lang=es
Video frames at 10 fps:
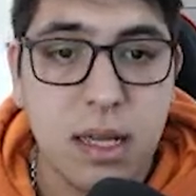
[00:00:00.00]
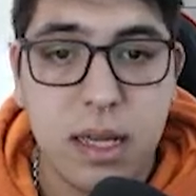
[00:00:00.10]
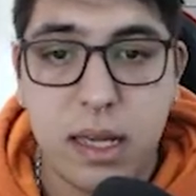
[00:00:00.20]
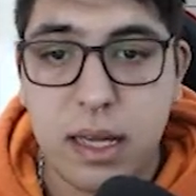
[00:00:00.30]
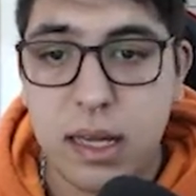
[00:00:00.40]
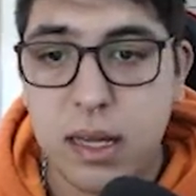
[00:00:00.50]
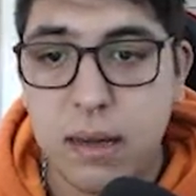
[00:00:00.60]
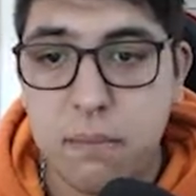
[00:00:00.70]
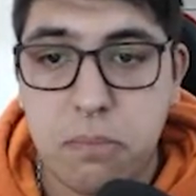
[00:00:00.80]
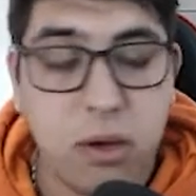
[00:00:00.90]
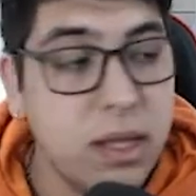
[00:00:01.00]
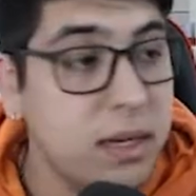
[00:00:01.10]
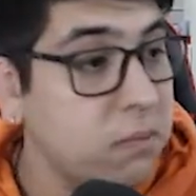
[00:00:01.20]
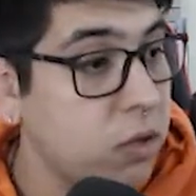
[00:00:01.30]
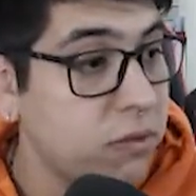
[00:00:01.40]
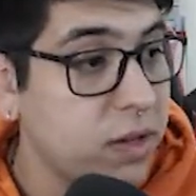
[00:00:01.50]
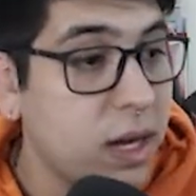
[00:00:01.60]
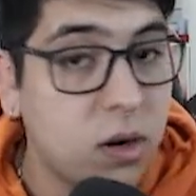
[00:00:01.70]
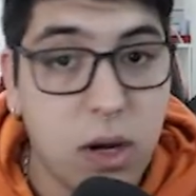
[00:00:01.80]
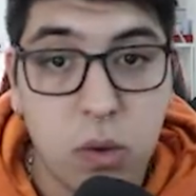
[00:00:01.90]
eh, pueden
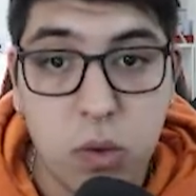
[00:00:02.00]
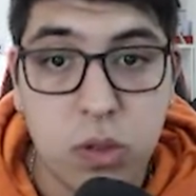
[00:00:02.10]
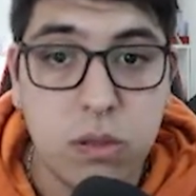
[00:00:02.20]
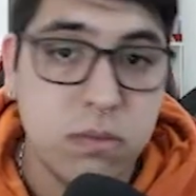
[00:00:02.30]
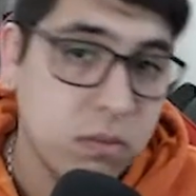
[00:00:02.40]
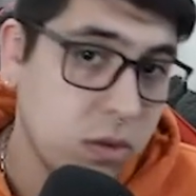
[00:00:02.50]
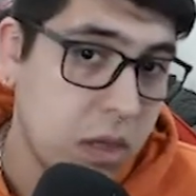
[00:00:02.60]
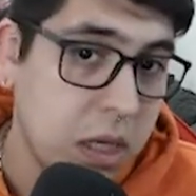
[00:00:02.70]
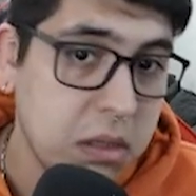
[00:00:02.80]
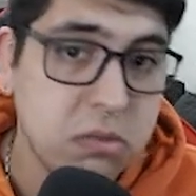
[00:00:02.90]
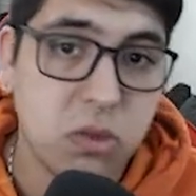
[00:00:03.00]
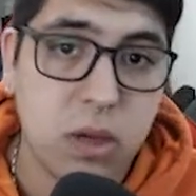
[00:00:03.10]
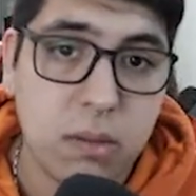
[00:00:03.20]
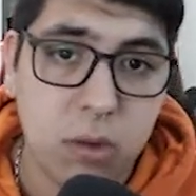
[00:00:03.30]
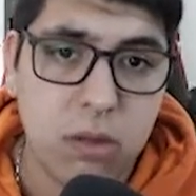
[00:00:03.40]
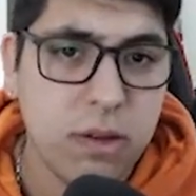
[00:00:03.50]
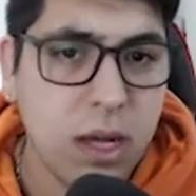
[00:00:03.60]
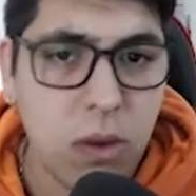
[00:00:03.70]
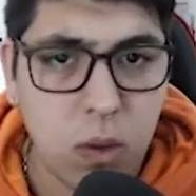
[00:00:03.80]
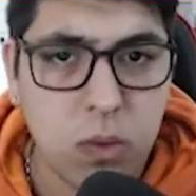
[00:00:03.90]
modificarlos a gusto, ¿ok? Yo he
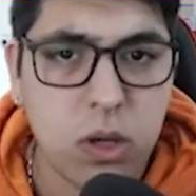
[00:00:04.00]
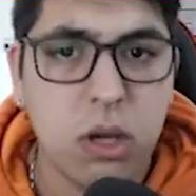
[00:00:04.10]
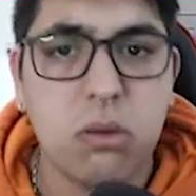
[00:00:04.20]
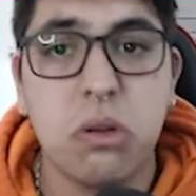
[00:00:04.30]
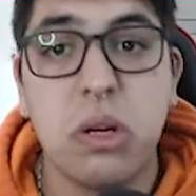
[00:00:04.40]
modificado alguno que otro que